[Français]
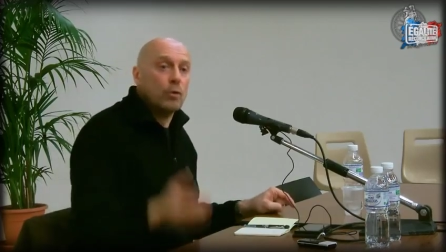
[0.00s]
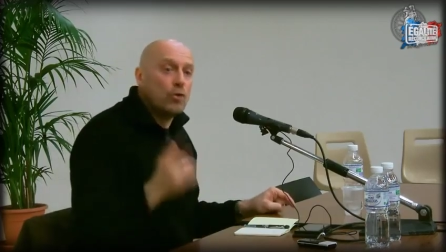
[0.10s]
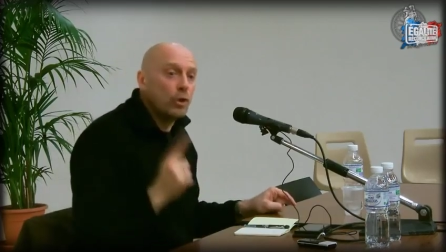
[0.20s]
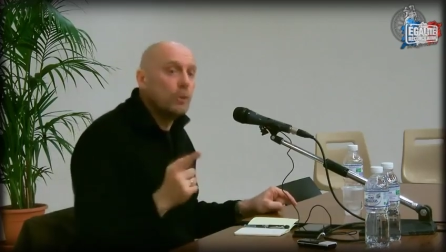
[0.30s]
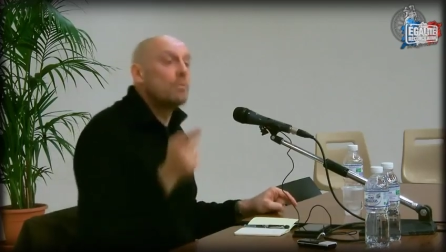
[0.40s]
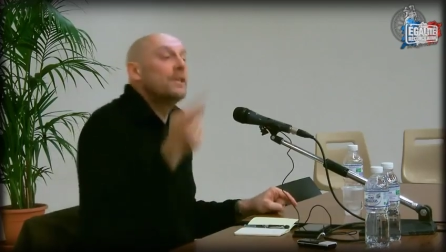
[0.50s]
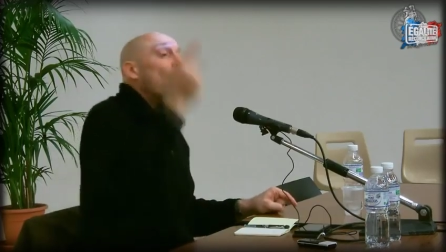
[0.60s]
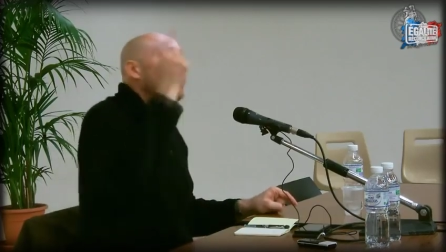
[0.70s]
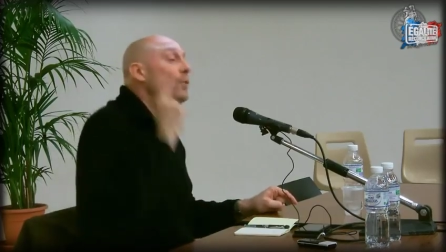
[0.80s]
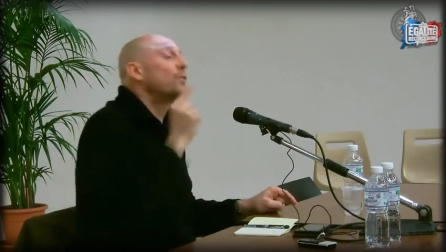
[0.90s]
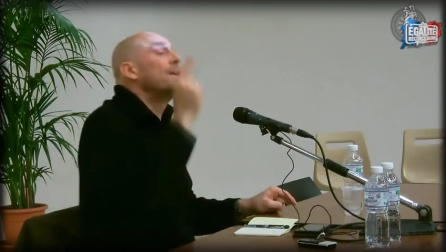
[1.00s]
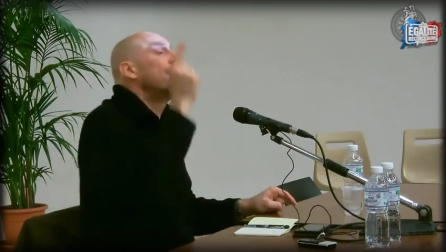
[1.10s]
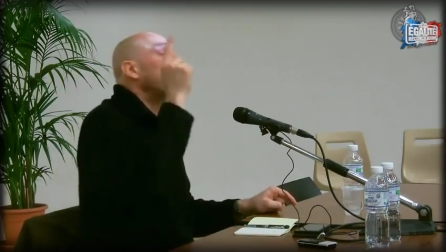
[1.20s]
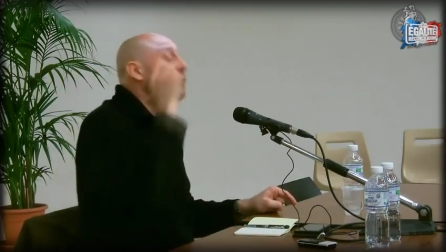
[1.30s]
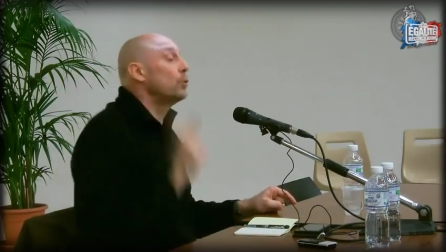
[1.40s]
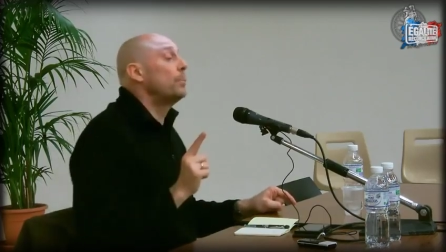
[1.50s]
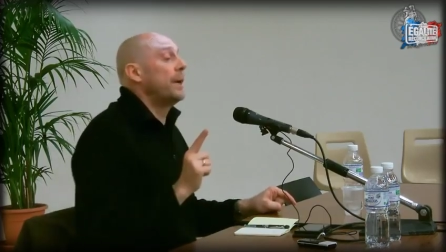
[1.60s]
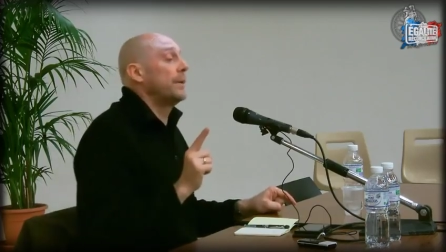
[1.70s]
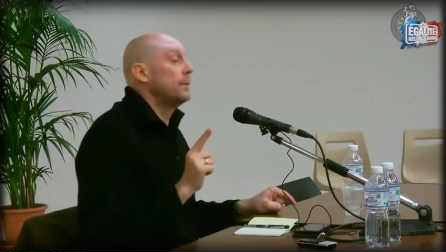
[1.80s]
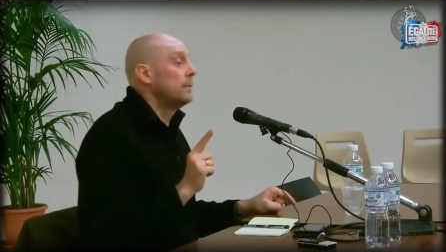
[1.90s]
Aujourd'hui, je me dis en plus, on n'est pas sûr de
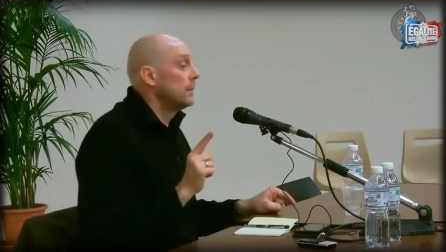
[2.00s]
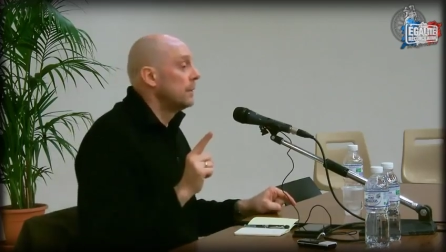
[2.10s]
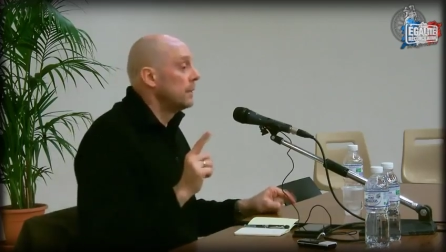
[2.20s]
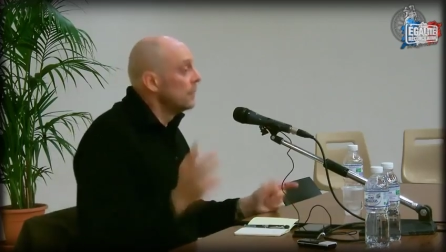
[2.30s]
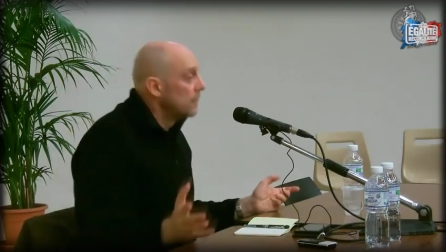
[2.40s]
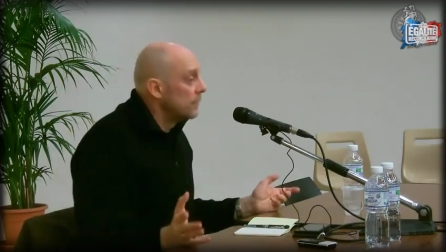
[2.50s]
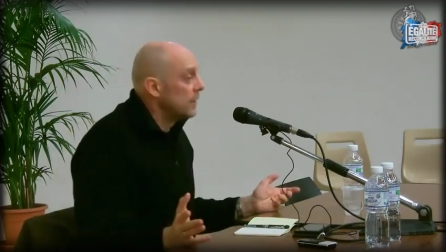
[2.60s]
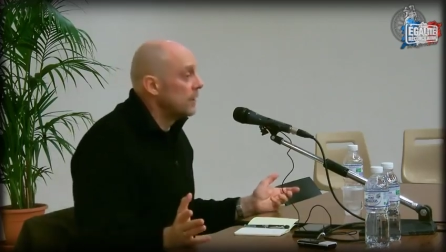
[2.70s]
perdre. Ce qui est